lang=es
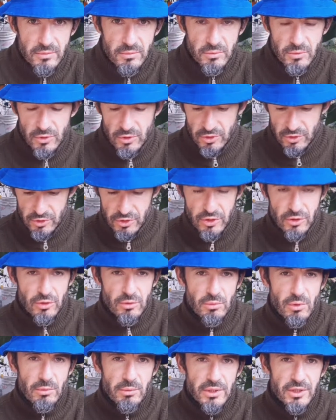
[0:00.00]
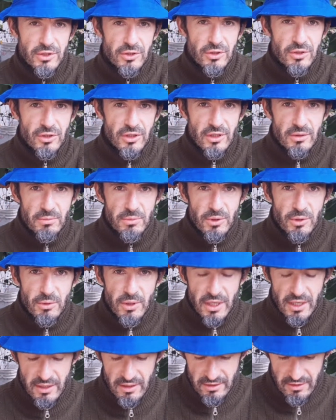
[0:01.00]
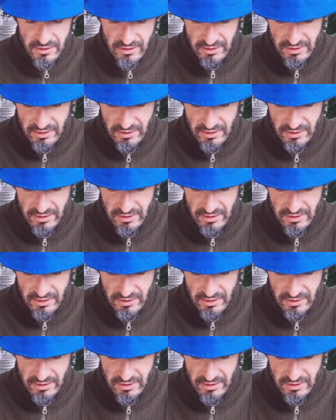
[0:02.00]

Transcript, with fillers: Bueno, llegó el momento de probar